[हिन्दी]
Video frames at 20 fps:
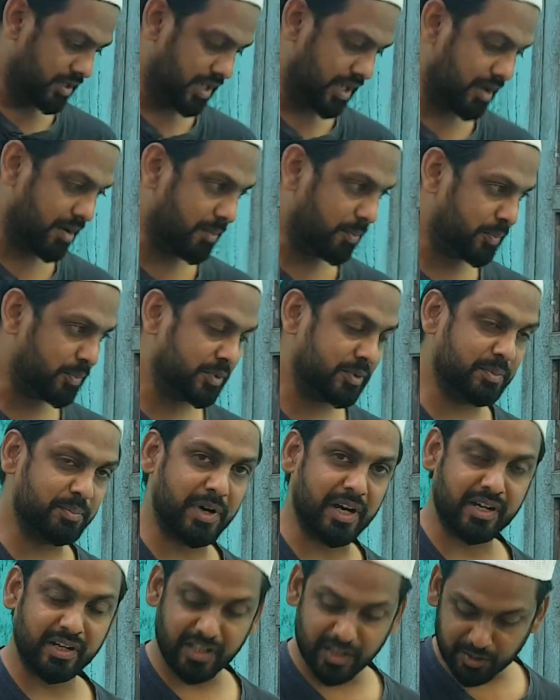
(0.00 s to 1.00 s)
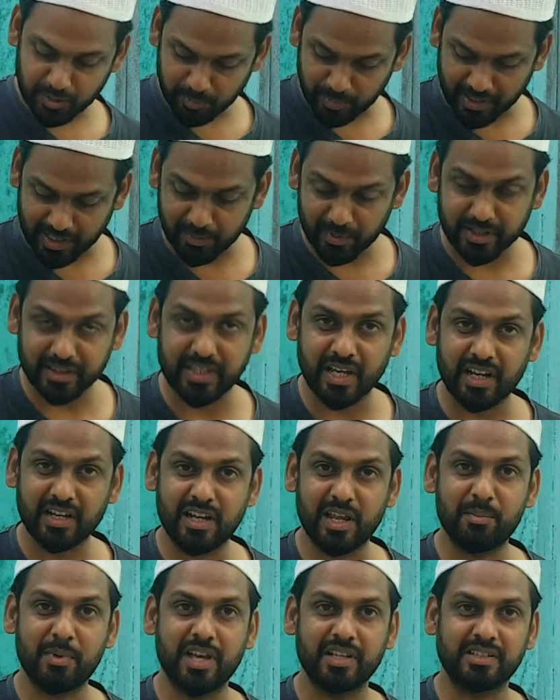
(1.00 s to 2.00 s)
ये बकरी तो पहली बार
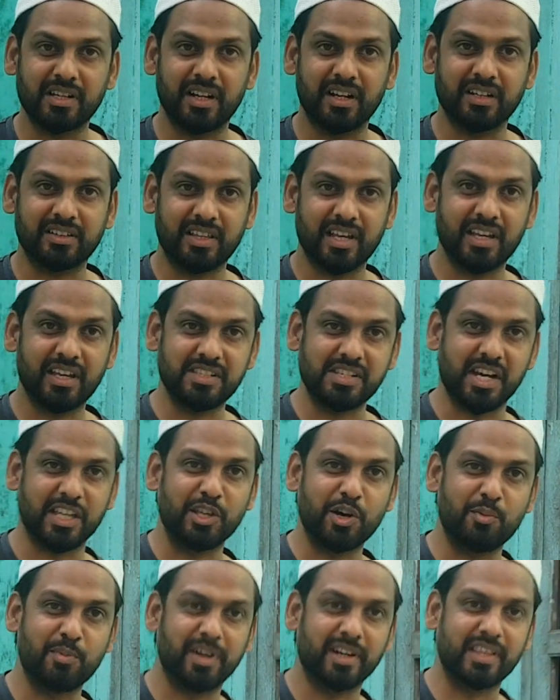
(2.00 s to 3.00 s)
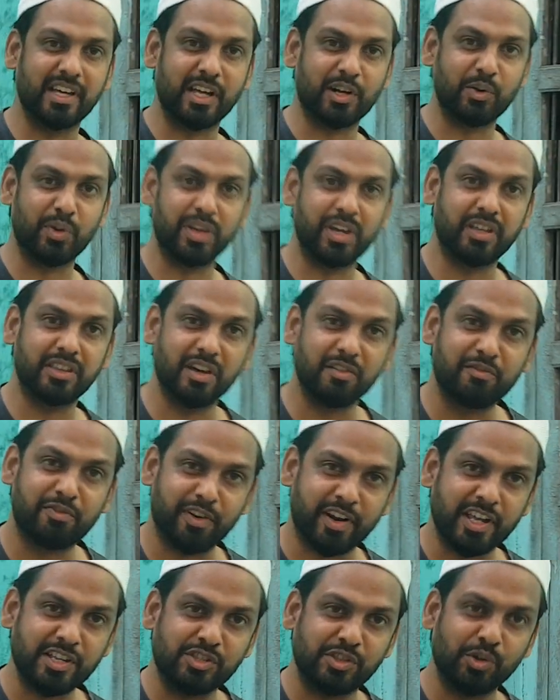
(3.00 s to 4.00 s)
देखने में ऐसा लगता है कि ज़्यादा उमरदार हो एकदम
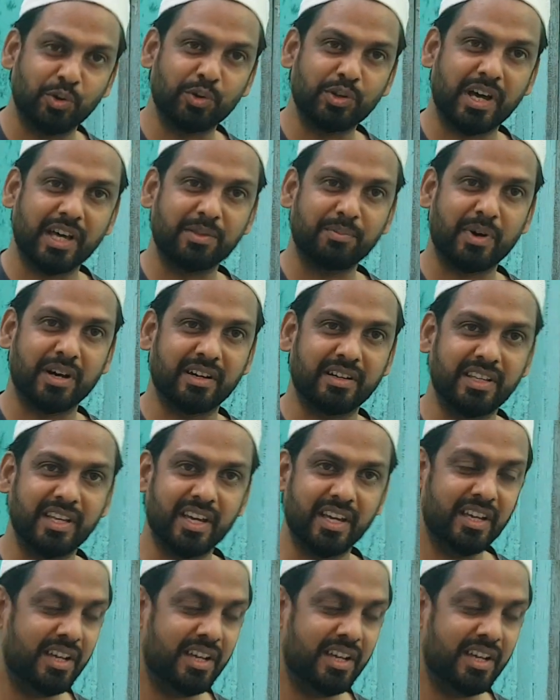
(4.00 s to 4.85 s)
फ्रेश दो रात बकरी है